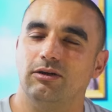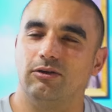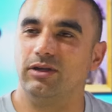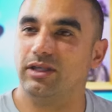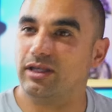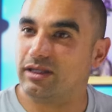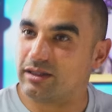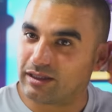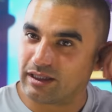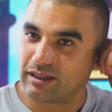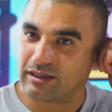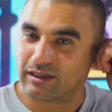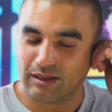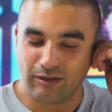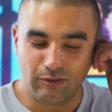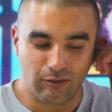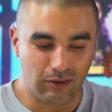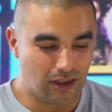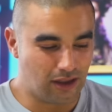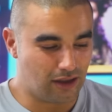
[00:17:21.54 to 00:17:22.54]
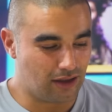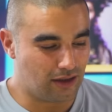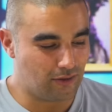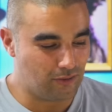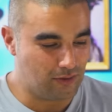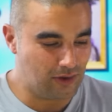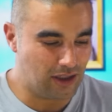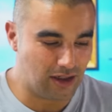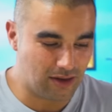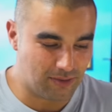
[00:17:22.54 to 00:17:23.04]
Oye, tengo una,
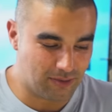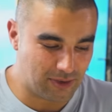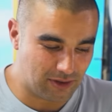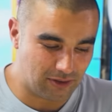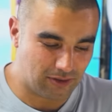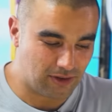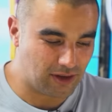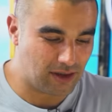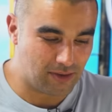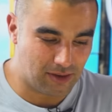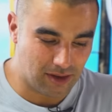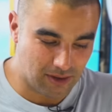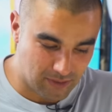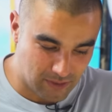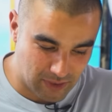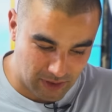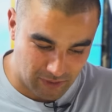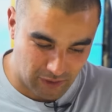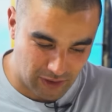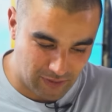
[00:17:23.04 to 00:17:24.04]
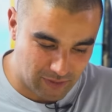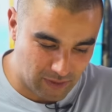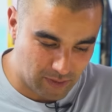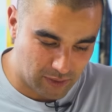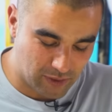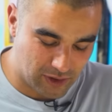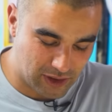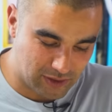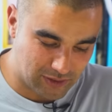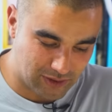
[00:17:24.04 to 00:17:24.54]
una, perdona que me, vuelvo un
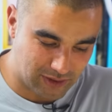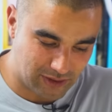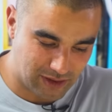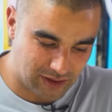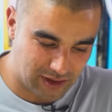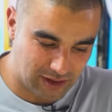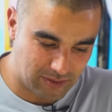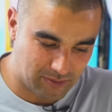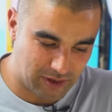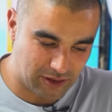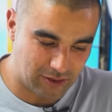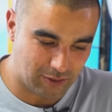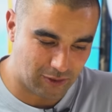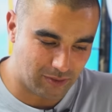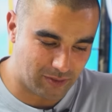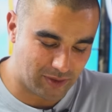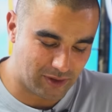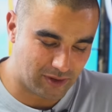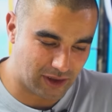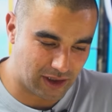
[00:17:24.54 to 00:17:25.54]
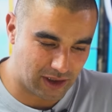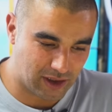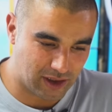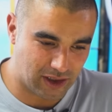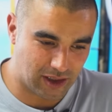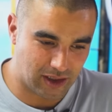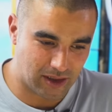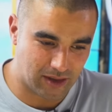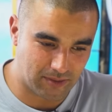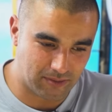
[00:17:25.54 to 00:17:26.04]
poquito antes del parkour, pero
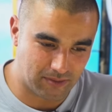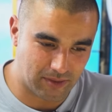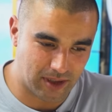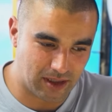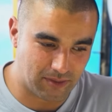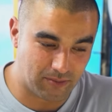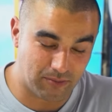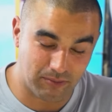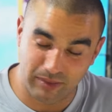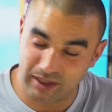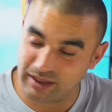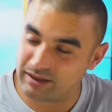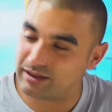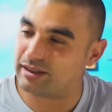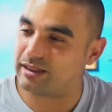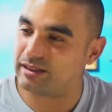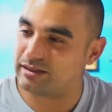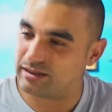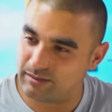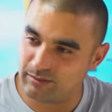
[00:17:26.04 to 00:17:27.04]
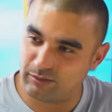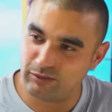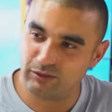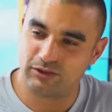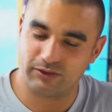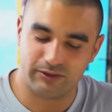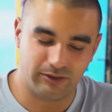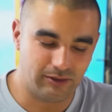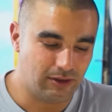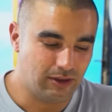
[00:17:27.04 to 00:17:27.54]
que, me, interesa
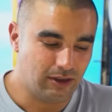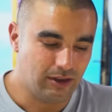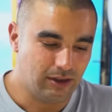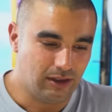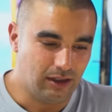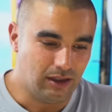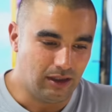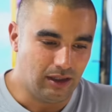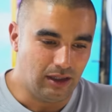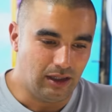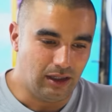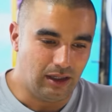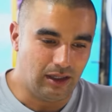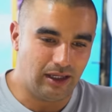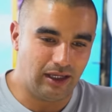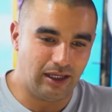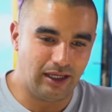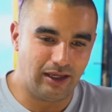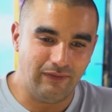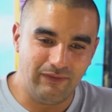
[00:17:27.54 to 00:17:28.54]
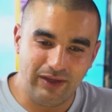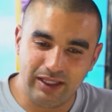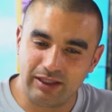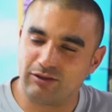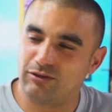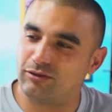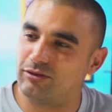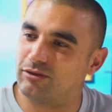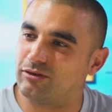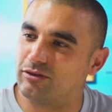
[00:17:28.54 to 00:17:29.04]
mucho. He
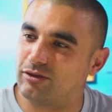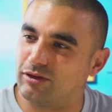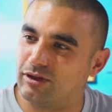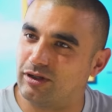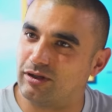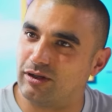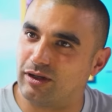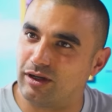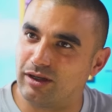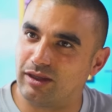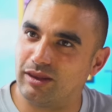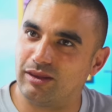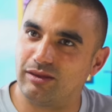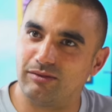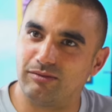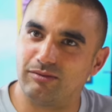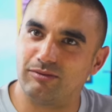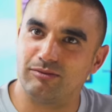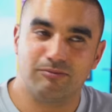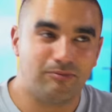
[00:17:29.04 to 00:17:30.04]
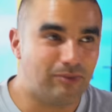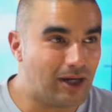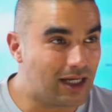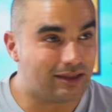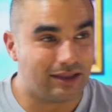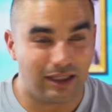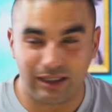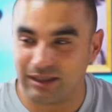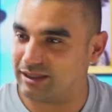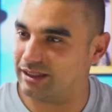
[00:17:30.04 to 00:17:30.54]
visto
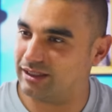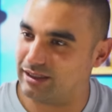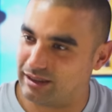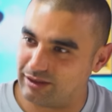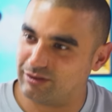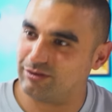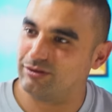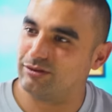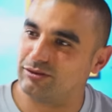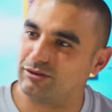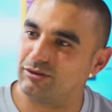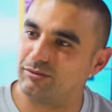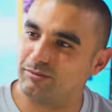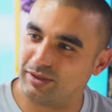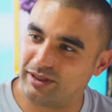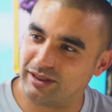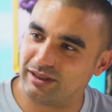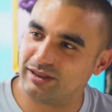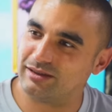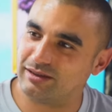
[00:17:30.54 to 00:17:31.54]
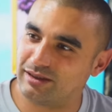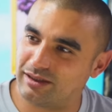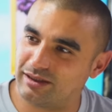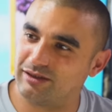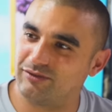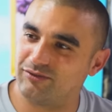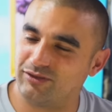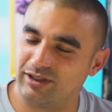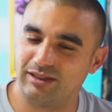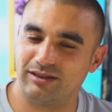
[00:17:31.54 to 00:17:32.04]
bastantes, creo, competencias
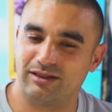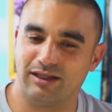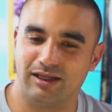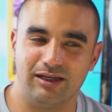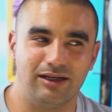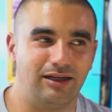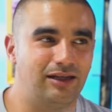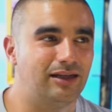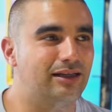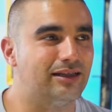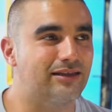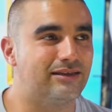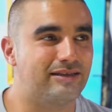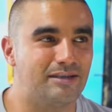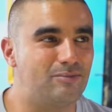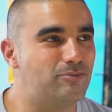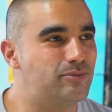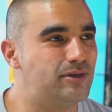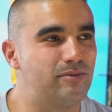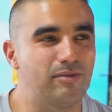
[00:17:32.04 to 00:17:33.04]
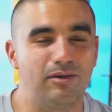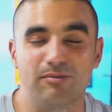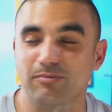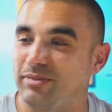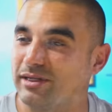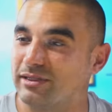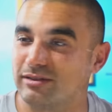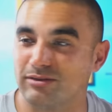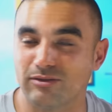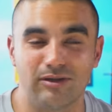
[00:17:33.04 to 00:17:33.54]
de freestyle y siempre me
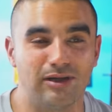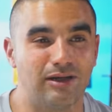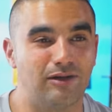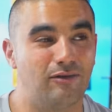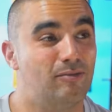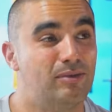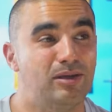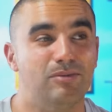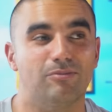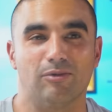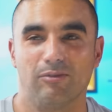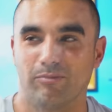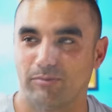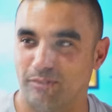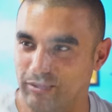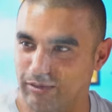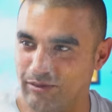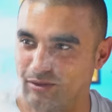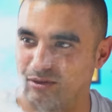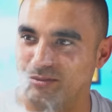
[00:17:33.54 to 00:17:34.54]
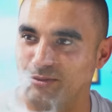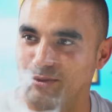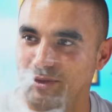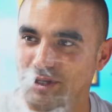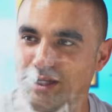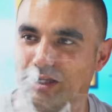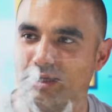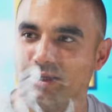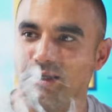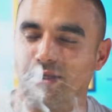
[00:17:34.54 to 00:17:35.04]
impresiona lo mismo un poco, como
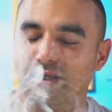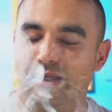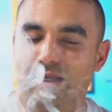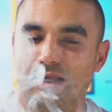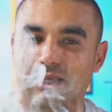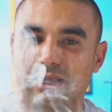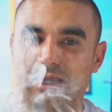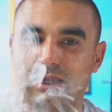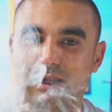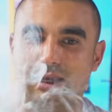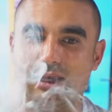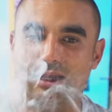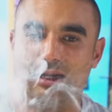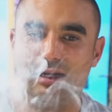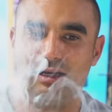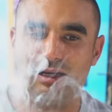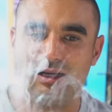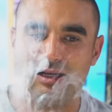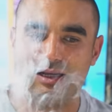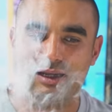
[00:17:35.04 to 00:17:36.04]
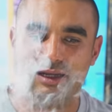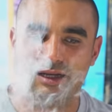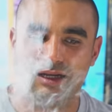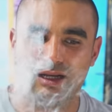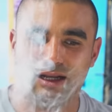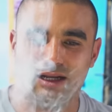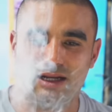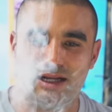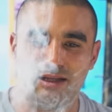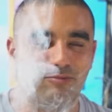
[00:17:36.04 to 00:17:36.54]
que
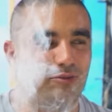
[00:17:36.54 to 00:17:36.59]
la, la